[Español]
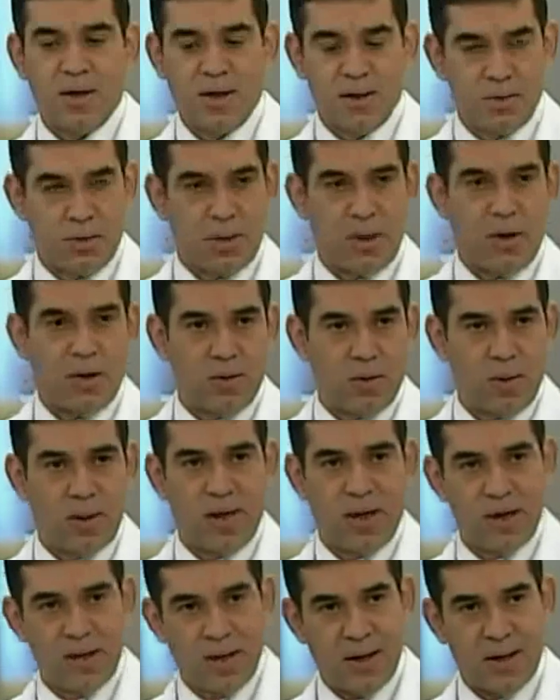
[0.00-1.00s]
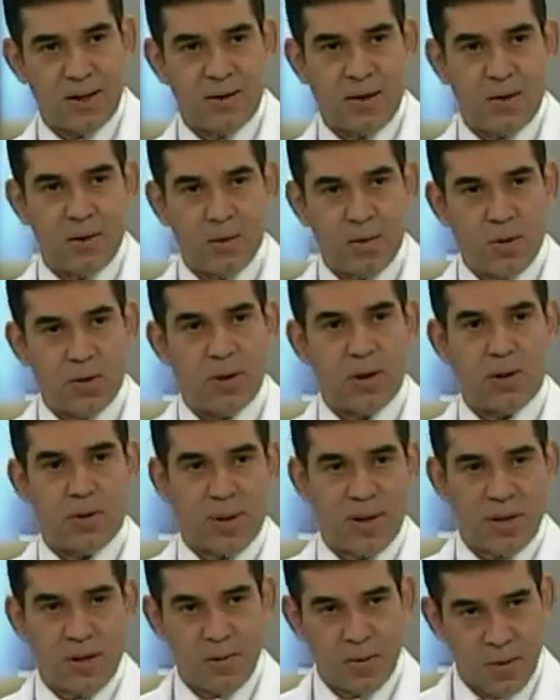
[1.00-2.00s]
relacionado con el área de la salud, donde
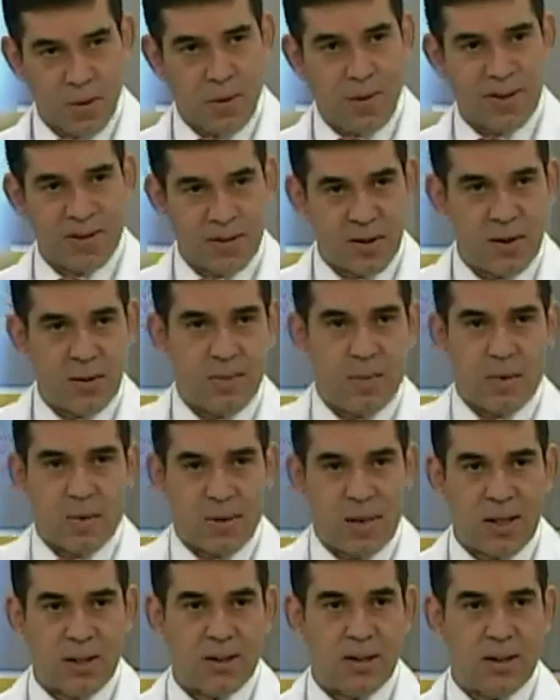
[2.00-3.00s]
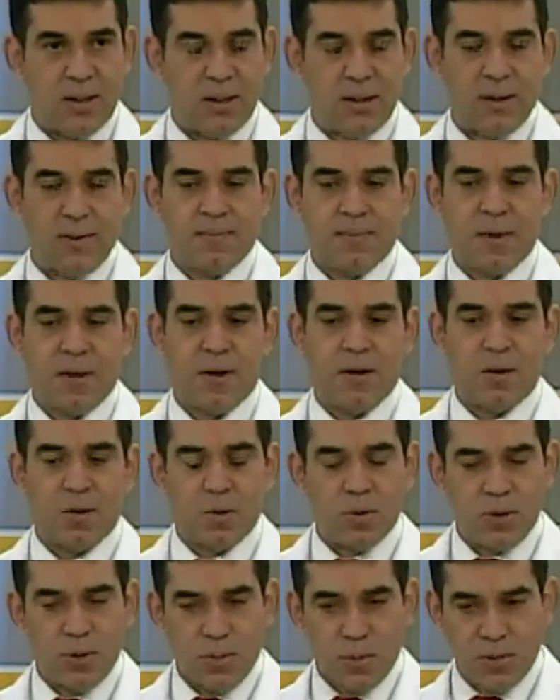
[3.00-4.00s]
no haya habido avances importantes en
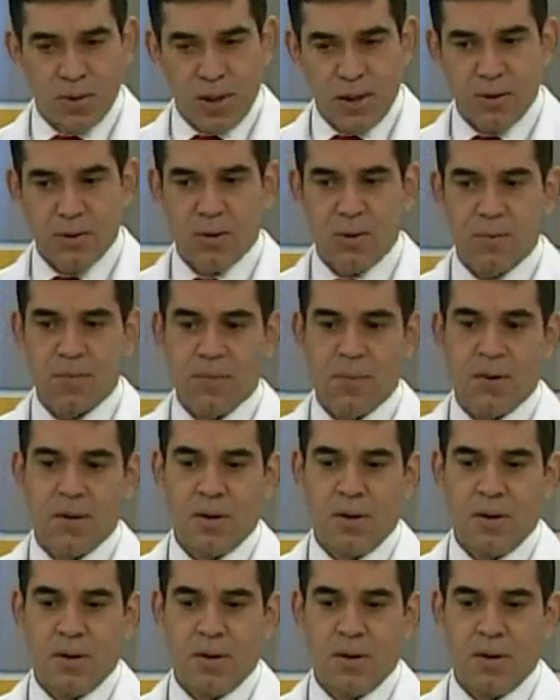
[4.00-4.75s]
los últimos años.